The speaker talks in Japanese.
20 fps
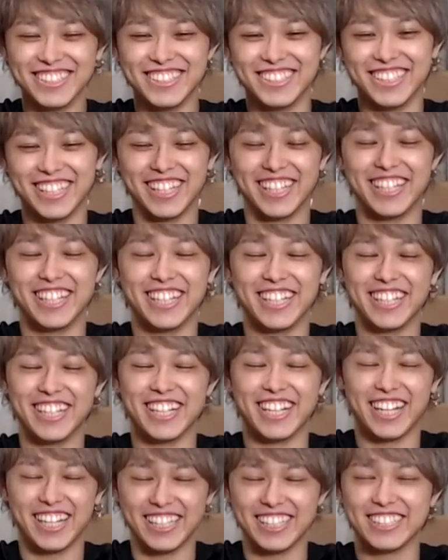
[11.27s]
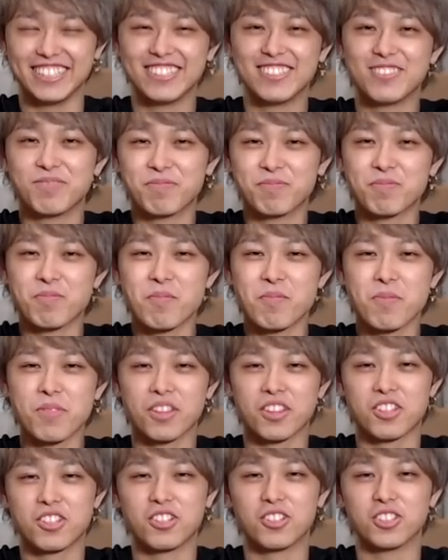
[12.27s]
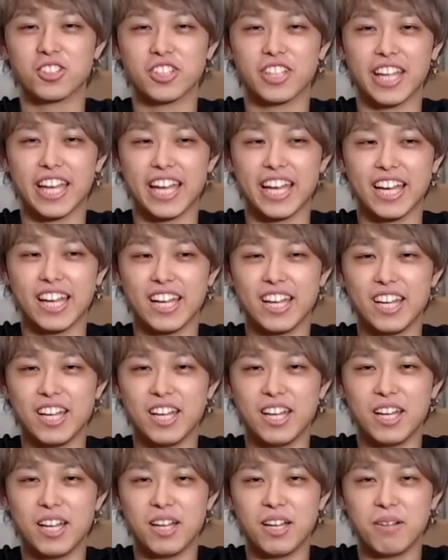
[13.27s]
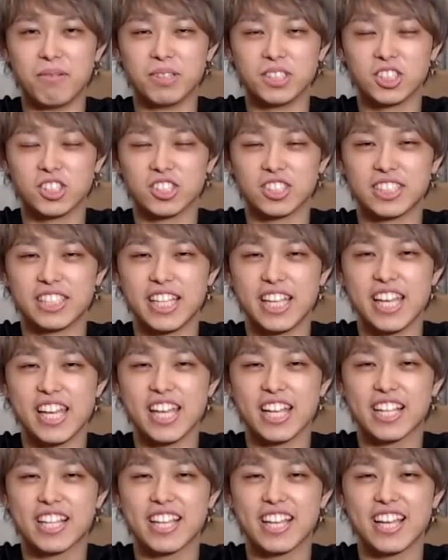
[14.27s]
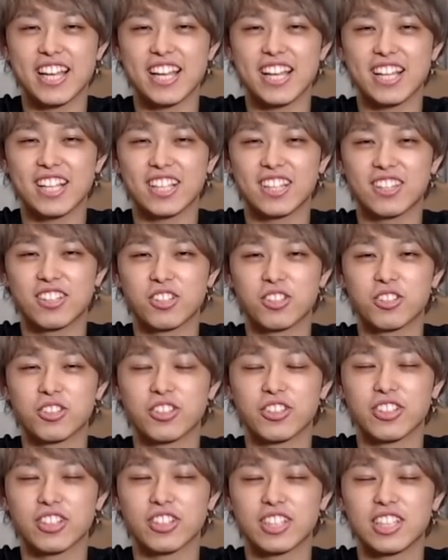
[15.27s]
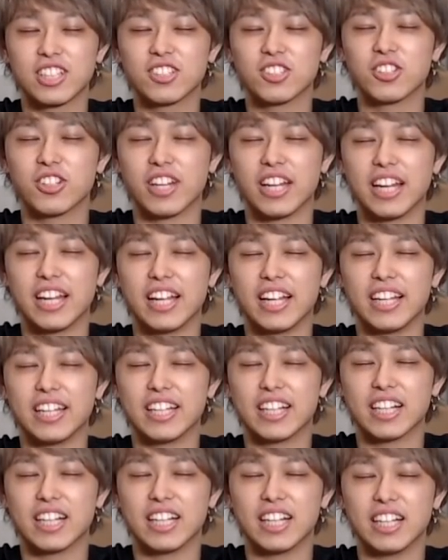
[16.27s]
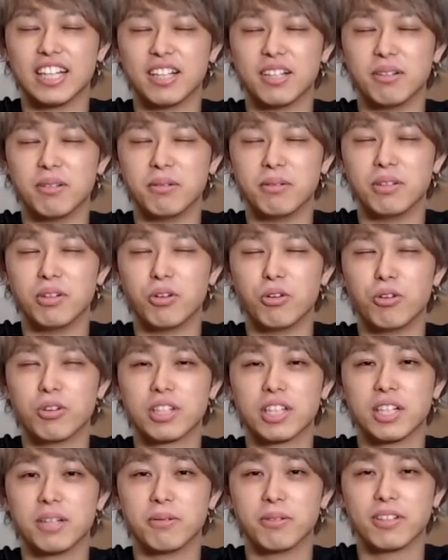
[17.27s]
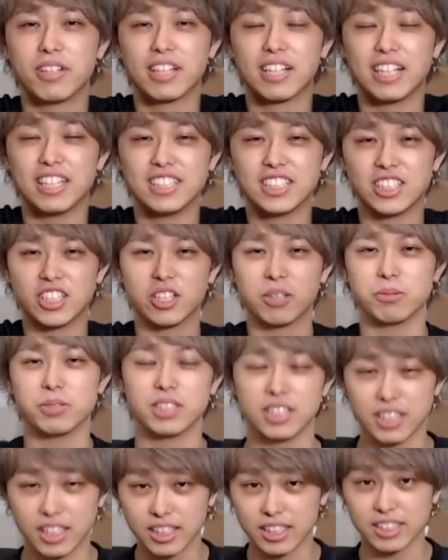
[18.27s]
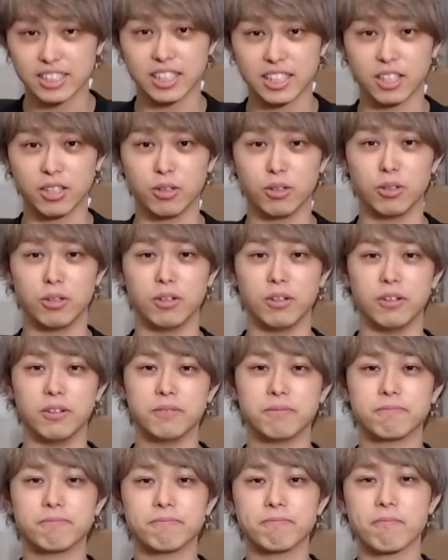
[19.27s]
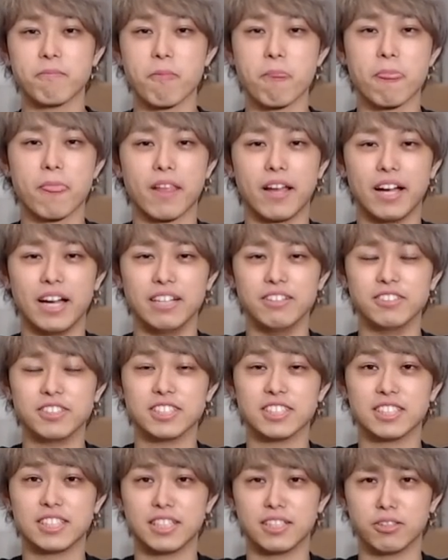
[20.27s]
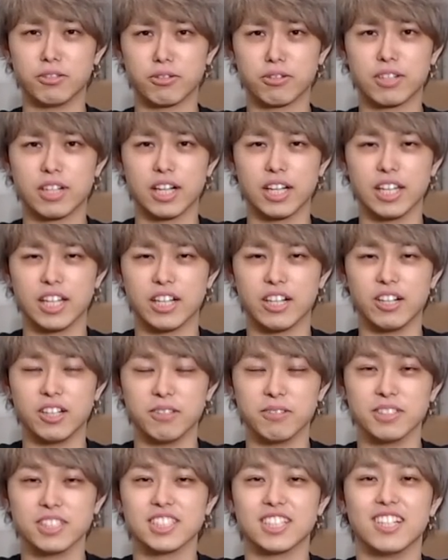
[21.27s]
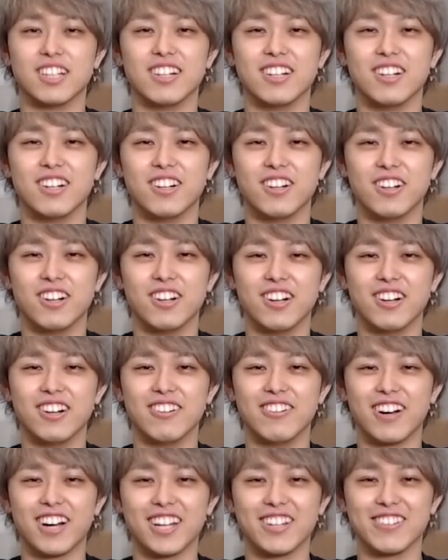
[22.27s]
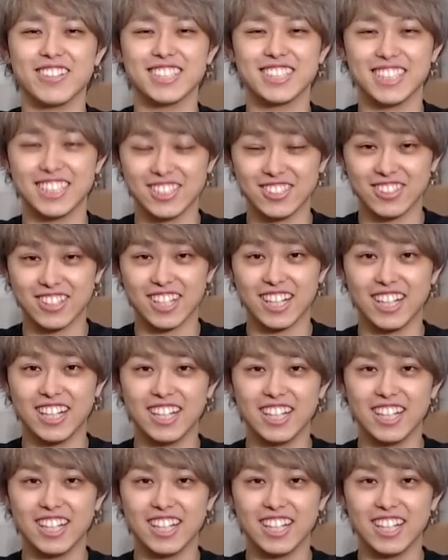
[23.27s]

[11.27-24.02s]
えー、はい。ということで、ちょっと整形ということ聞くとね、なんか、大きなものに感じちゃうかもしれないんですけど、はい、映ってるどっかがね、変わりました。わかりますでしょうか。